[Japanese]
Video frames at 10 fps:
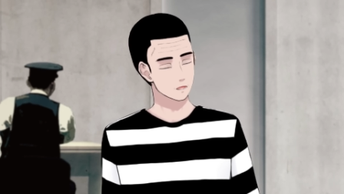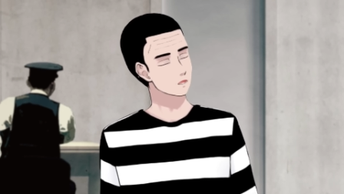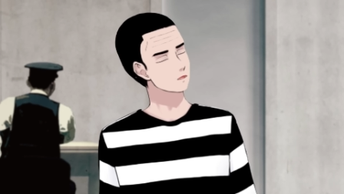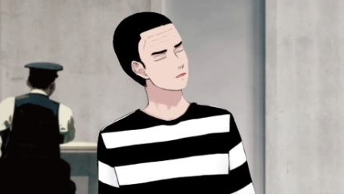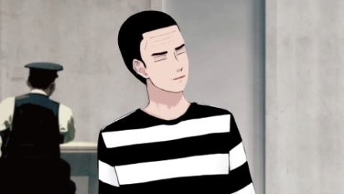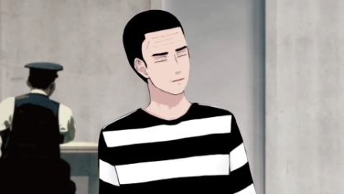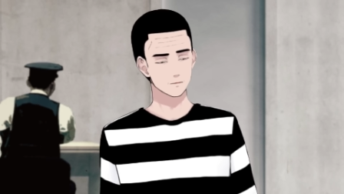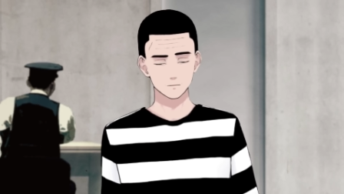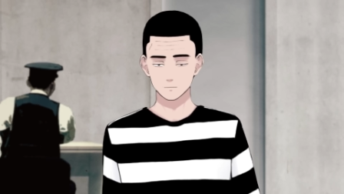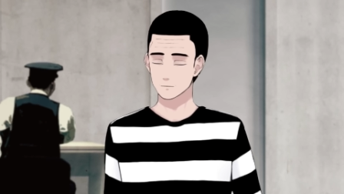幼少
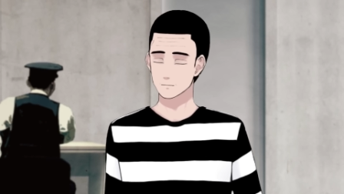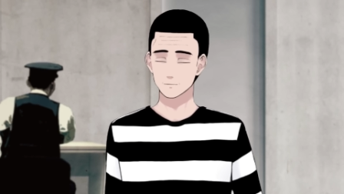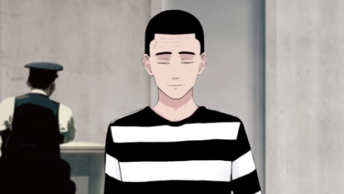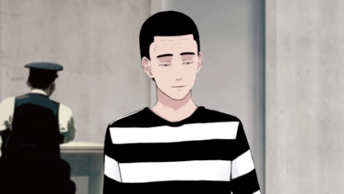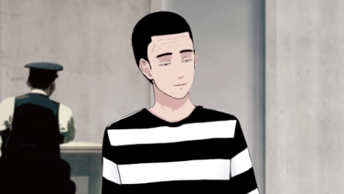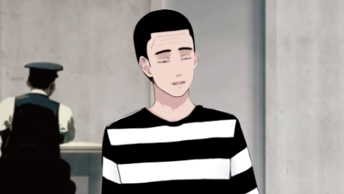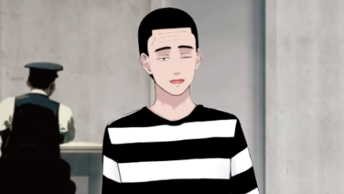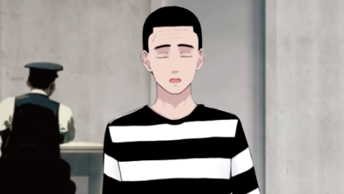のっていう、な、まあ、あの、